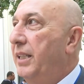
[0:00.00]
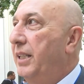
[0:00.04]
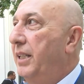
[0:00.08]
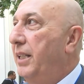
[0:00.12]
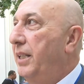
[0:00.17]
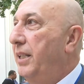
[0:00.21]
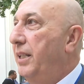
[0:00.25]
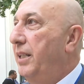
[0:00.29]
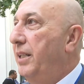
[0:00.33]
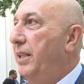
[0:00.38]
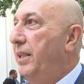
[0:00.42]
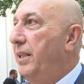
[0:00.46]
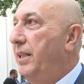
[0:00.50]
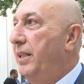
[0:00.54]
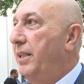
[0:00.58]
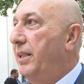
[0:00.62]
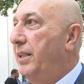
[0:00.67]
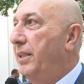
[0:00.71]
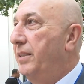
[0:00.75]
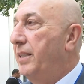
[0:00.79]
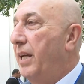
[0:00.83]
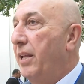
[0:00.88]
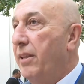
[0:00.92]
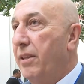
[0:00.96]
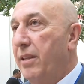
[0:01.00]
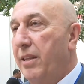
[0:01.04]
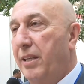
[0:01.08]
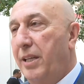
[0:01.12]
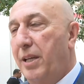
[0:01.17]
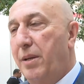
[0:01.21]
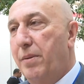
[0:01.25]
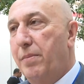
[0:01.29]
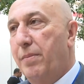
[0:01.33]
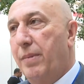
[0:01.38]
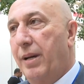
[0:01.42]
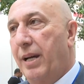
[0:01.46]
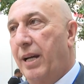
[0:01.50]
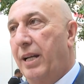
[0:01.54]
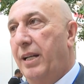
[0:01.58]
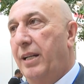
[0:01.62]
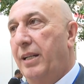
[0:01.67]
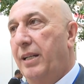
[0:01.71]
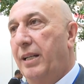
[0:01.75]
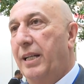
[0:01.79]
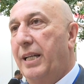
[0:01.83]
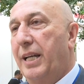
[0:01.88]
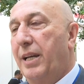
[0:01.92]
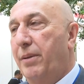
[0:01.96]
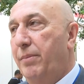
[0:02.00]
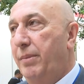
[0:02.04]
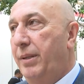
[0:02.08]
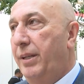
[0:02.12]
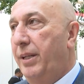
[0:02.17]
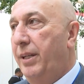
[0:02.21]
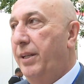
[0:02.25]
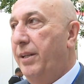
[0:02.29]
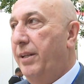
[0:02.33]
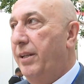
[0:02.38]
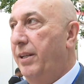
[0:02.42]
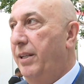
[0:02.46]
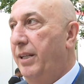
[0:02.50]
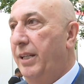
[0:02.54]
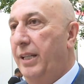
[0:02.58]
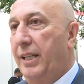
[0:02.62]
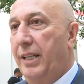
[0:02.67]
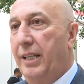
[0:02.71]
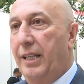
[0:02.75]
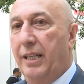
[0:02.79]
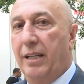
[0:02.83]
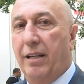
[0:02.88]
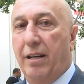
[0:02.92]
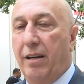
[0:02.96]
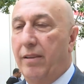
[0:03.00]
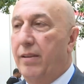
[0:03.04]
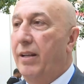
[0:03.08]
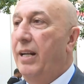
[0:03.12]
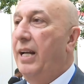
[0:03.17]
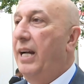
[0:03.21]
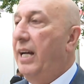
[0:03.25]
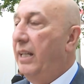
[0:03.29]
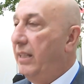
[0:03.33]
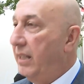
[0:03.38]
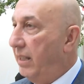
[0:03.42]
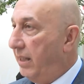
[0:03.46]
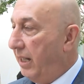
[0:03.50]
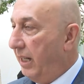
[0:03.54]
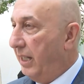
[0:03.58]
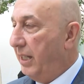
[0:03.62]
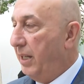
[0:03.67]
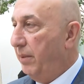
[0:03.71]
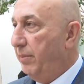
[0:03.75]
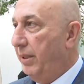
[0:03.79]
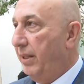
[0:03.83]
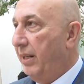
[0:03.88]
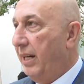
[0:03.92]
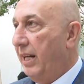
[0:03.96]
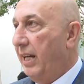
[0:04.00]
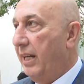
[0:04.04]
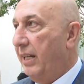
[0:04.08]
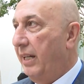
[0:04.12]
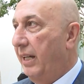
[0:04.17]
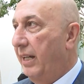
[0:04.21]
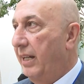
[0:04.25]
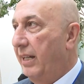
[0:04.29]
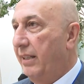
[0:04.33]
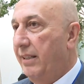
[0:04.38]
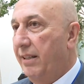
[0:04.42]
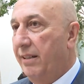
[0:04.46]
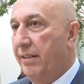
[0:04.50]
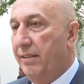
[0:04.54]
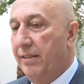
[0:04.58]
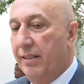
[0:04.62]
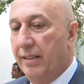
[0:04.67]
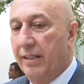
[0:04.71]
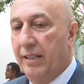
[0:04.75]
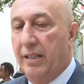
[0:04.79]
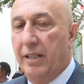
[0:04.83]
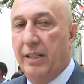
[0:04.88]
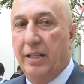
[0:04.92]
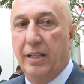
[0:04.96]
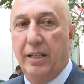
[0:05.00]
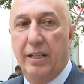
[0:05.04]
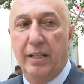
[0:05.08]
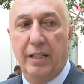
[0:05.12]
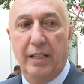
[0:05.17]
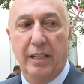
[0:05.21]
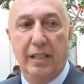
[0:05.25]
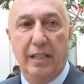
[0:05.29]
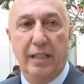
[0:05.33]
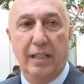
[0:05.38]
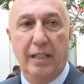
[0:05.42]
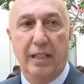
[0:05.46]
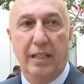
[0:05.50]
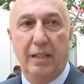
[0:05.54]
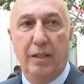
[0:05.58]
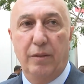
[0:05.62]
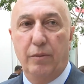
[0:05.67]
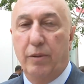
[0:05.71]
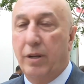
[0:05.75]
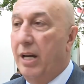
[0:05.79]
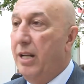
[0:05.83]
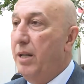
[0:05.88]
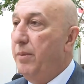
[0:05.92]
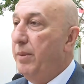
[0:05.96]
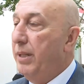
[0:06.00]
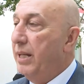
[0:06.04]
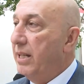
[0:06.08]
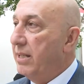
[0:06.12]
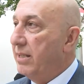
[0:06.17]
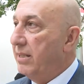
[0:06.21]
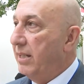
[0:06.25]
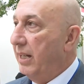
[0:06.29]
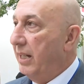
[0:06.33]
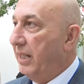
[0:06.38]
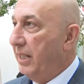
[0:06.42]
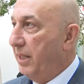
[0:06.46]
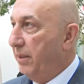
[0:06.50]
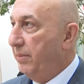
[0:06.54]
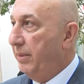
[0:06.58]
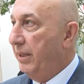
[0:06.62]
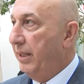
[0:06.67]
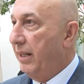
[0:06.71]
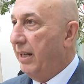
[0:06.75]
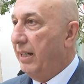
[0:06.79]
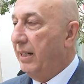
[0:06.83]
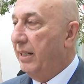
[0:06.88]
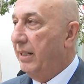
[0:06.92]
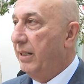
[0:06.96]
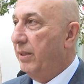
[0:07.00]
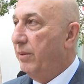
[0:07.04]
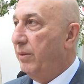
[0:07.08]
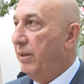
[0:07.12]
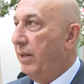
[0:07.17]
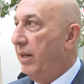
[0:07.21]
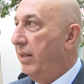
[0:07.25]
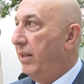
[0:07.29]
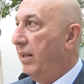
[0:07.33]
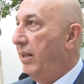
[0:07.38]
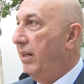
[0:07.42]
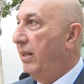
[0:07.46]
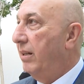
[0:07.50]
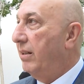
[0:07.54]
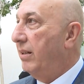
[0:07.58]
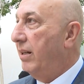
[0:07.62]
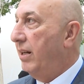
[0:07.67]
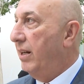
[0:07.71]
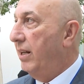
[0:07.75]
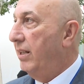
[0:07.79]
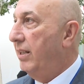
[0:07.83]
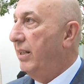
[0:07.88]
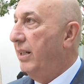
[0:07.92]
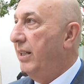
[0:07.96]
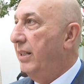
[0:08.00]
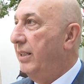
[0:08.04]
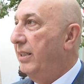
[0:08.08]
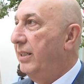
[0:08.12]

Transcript: التنظيم الكبير لهذا الحدث الكبير حقيقة آه، وهذه المنصة الكبيرة وهذا اللقاء